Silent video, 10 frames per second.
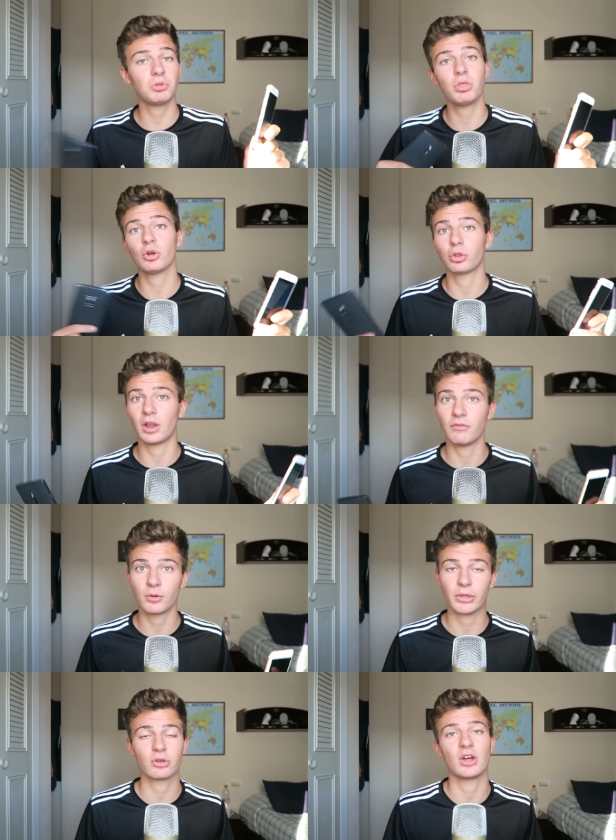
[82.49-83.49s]
Os dejo toda la
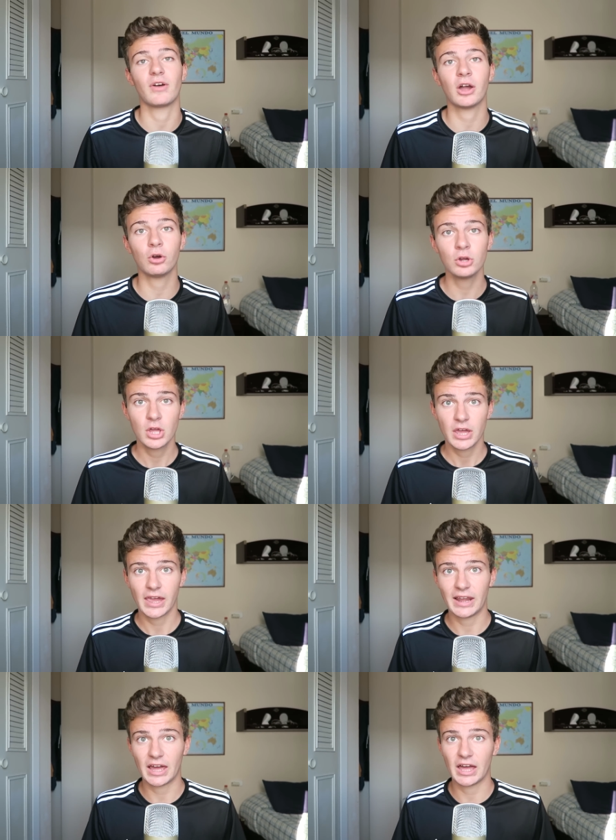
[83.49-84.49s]
información abajo
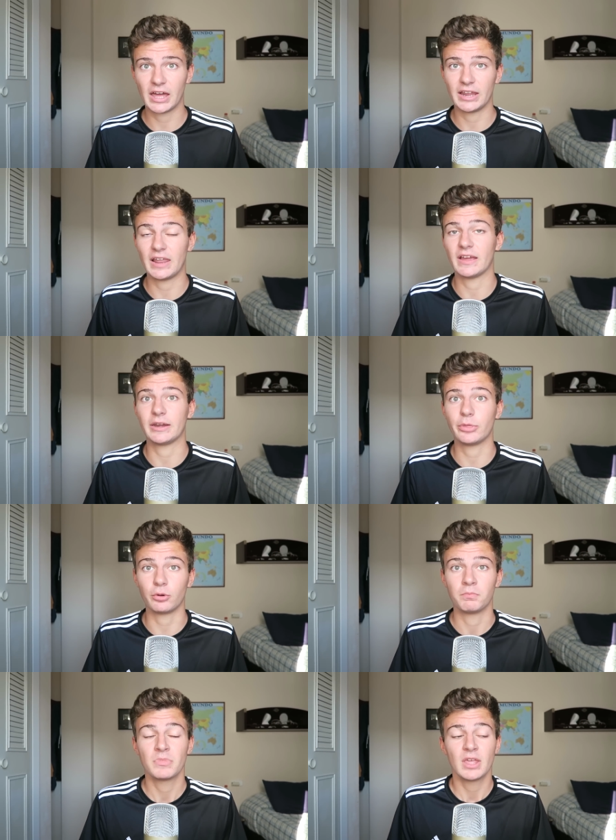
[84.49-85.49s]
en la, en la, descripción.